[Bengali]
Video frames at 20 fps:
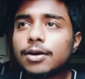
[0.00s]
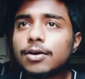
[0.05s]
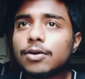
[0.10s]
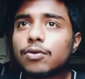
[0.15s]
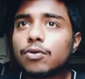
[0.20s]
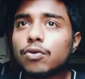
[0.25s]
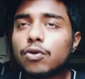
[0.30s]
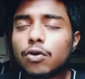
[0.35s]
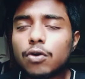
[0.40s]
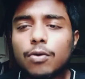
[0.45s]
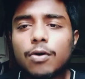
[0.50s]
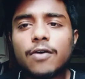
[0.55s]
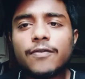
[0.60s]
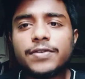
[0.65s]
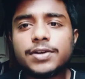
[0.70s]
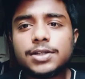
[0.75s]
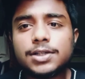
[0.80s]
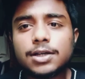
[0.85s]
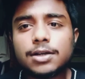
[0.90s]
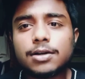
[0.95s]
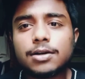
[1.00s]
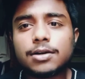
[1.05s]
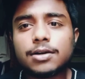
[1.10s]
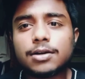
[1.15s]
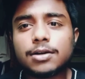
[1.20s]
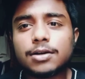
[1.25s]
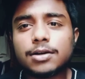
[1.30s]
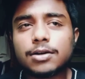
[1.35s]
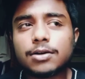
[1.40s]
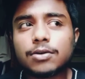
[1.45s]
কোনো রকম অফিসিয়াল
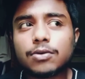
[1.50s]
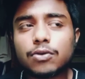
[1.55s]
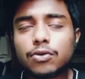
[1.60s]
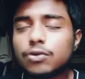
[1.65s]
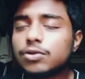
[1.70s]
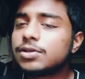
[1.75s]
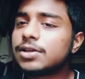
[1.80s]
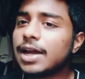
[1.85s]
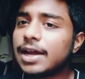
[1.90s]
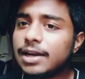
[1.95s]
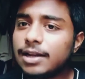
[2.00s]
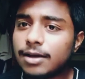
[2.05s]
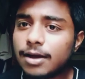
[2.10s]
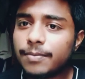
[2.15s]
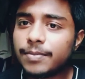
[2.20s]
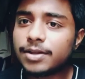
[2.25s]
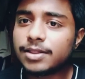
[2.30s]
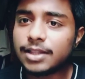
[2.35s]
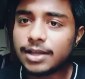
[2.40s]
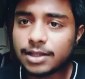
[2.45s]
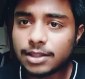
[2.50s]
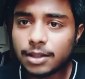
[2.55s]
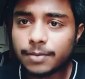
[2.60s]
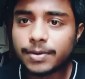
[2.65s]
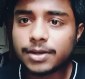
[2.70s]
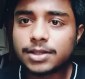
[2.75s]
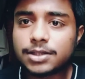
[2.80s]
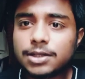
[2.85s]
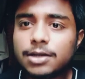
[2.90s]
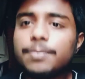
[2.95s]
কোনো সাইনিং আমরা দেখতে
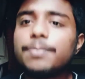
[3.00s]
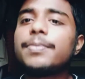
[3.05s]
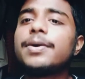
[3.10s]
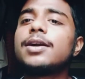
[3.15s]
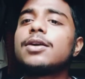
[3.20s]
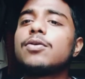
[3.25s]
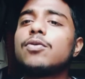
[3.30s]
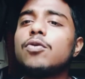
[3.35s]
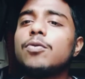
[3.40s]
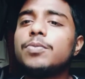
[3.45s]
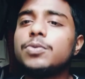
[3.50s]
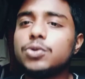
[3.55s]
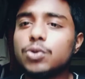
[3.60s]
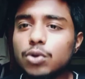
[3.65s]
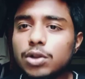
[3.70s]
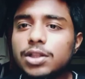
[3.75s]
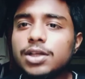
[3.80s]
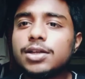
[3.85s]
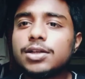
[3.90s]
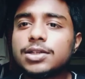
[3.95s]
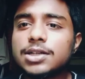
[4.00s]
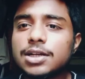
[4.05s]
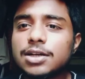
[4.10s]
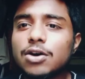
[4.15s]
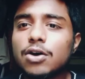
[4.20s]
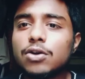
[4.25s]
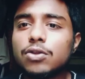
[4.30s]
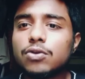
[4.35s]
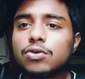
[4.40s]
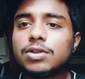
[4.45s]
পাচ্ছি না বাট খুব জলদি সেটা
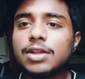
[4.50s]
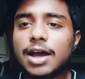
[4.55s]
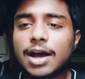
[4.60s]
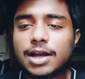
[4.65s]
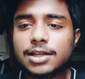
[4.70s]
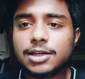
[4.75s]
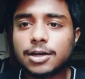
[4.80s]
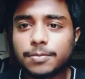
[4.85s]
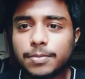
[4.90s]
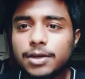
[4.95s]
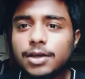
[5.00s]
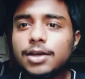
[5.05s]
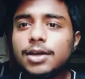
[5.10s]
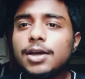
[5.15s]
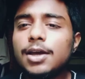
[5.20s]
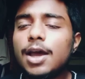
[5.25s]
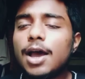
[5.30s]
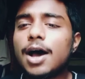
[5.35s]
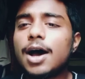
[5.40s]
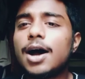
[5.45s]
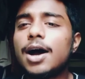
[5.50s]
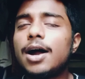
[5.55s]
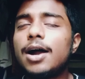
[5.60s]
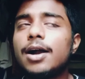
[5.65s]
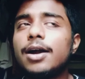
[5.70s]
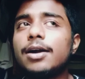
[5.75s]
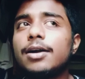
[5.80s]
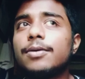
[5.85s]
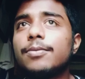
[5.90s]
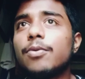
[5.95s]
হয়তো দেখা যাবে
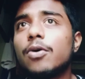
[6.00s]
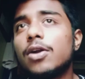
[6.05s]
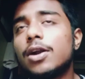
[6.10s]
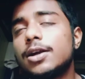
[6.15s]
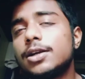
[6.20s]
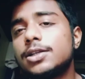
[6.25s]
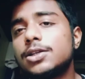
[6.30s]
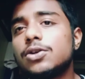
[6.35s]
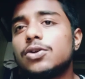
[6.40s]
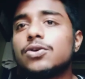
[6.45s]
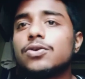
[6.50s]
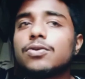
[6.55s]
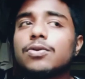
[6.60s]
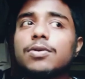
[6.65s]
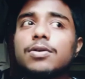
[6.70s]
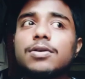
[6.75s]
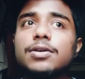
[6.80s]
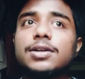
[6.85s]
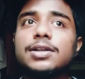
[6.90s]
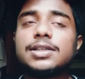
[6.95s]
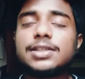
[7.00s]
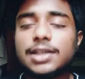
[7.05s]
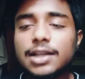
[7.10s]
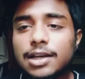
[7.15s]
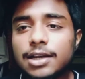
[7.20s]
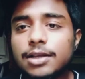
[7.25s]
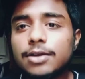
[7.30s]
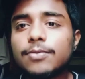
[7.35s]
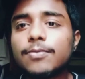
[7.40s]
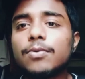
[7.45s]
আর বলার ছিল
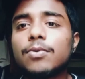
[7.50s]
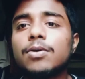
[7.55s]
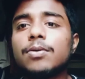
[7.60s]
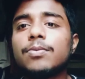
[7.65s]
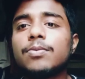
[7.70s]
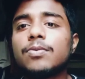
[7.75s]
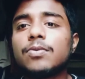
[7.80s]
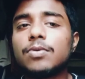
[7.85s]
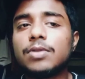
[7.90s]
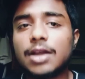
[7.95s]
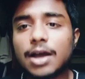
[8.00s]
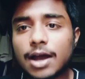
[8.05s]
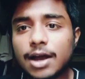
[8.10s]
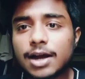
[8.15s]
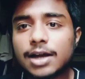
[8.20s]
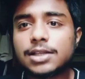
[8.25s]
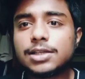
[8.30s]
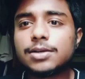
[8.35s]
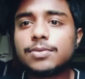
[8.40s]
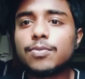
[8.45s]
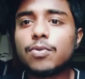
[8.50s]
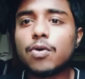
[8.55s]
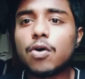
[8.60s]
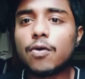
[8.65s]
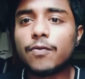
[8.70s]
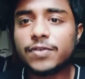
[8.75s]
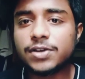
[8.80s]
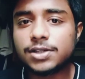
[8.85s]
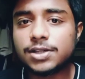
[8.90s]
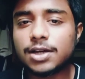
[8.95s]
রিসেন্টলি দেখা গেছে
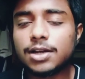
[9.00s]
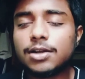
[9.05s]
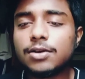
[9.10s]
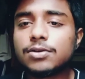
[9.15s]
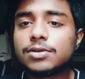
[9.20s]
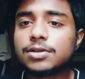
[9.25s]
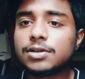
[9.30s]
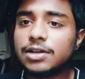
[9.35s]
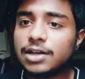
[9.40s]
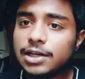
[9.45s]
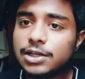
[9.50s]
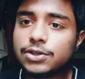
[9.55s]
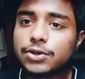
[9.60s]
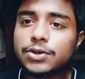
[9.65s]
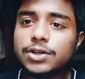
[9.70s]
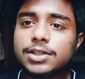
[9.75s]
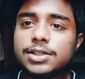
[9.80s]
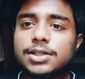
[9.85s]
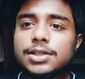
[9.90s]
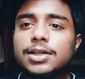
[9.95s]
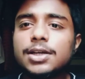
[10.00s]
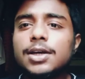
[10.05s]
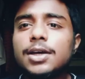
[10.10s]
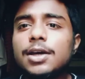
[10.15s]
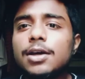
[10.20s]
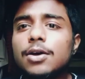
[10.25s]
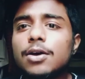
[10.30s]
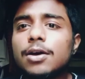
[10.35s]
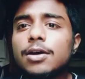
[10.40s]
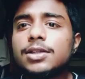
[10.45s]
অফিসিয়ালি রিলিজ হয়েছে
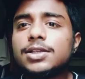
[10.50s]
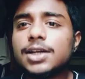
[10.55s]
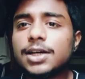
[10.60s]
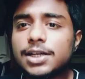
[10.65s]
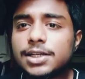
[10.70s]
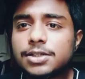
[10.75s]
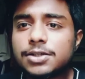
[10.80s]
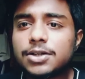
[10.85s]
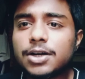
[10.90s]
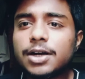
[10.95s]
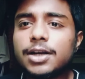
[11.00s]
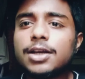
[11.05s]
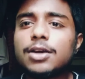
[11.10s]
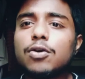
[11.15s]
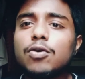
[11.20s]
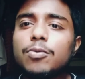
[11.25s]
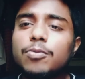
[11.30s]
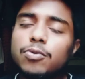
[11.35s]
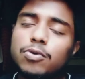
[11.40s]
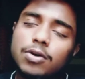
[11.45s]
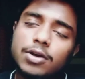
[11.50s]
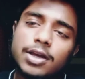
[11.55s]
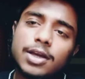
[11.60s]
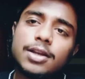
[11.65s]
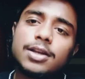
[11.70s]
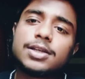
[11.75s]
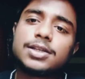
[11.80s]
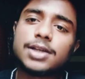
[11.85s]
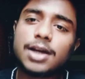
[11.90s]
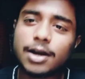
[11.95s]
জায়েস রানে কোমলকে
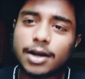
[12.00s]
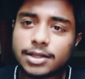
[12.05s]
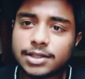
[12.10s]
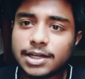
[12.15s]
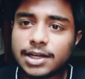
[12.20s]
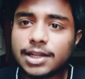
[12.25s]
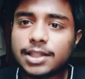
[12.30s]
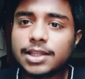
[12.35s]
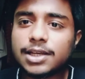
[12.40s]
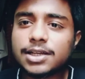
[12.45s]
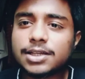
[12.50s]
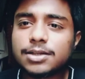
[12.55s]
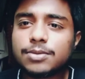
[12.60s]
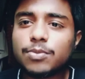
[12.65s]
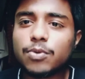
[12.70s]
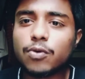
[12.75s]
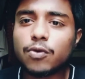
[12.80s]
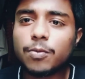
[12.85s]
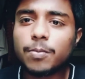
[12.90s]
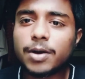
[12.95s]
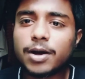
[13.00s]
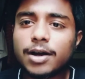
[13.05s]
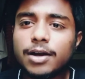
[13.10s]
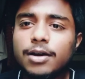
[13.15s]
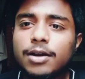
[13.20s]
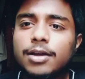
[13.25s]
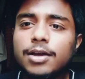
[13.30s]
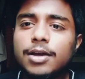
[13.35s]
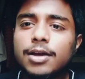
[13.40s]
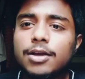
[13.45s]
এনে ছাড়া ছেড়ে দিয়েছেন মোহনবাগান
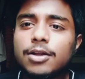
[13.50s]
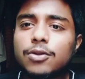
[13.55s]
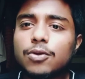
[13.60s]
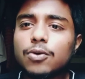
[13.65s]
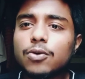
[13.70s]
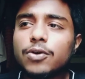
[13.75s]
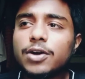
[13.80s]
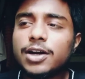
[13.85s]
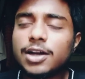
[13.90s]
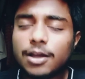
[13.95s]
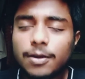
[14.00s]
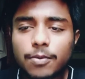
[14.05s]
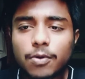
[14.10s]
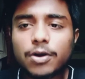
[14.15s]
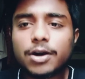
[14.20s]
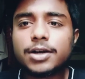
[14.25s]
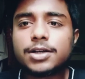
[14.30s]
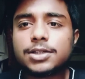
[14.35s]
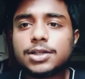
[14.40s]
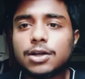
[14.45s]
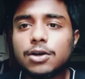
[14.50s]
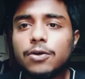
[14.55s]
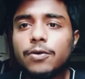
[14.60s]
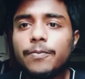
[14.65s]
তো এটাই বলার ছিল